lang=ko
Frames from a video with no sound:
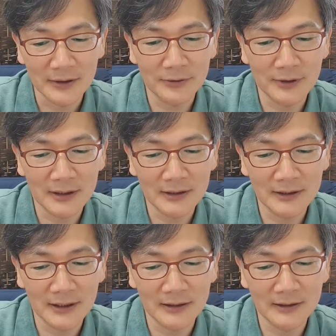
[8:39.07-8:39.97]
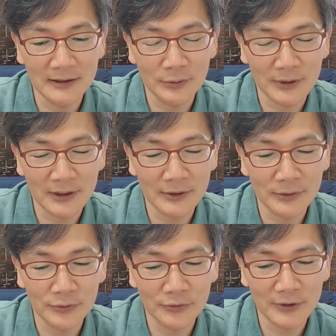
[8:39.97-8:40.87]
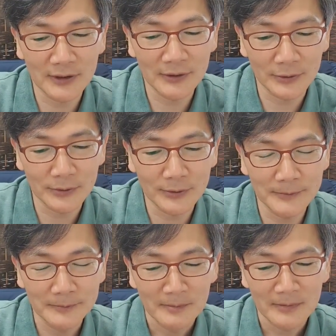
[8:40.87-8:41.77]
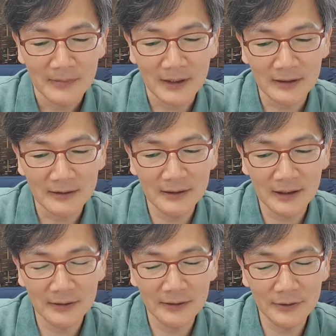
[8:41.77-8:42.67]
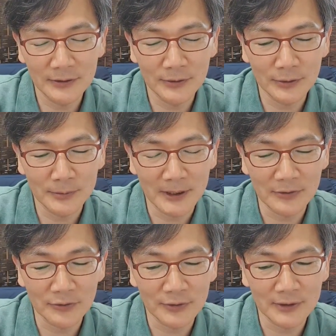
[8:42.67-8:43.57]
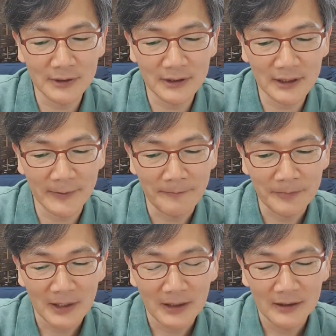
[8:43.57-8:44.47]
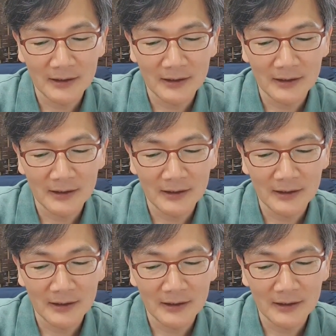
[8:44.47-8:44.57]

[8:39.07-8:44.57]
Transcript: 예, 사울왕의 아들인 요나단도 죽게 되었고 예, 그 아들들도 많이 죽었는데